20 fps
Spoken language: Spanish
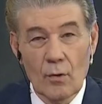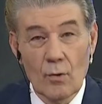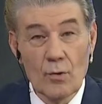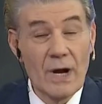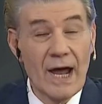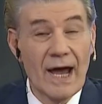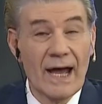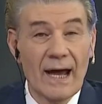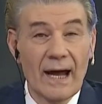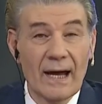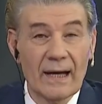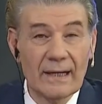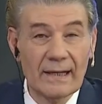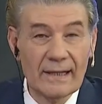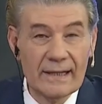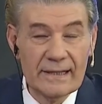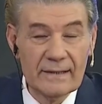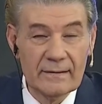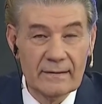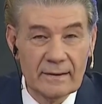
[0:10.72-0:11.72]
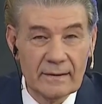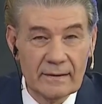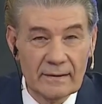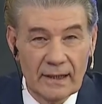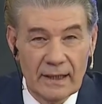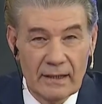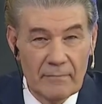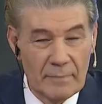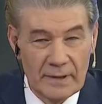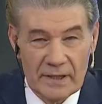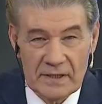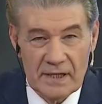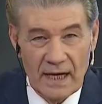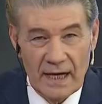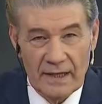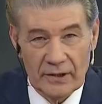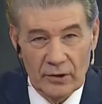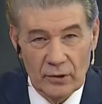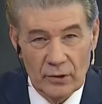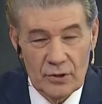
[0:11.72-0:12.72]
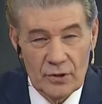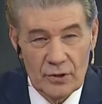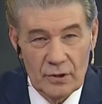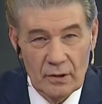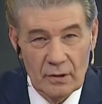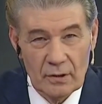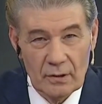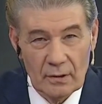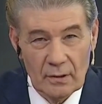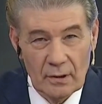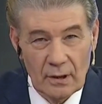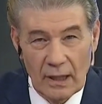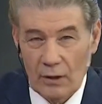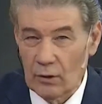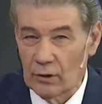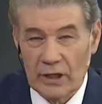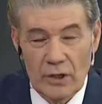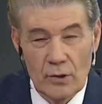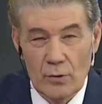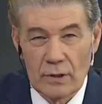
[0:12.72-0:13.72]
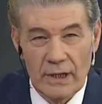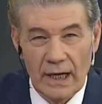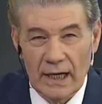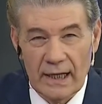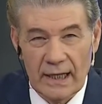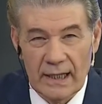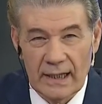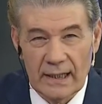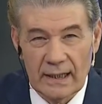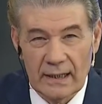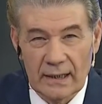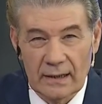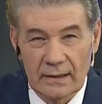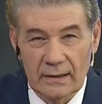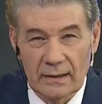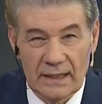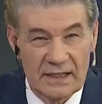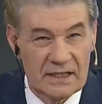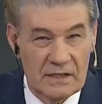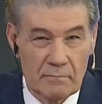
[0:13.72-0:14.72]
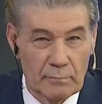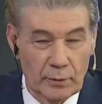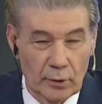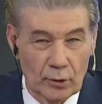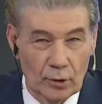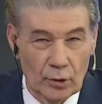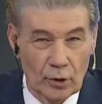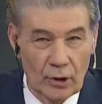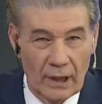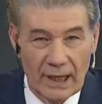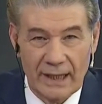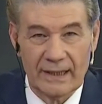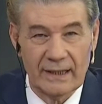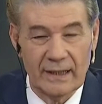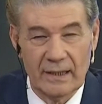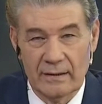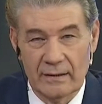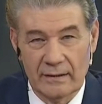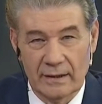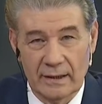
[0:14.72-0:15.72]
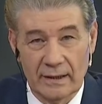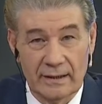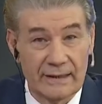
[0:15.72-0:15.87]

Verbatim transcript: Una elite de empresarios a los que nunca le, les importó la gente.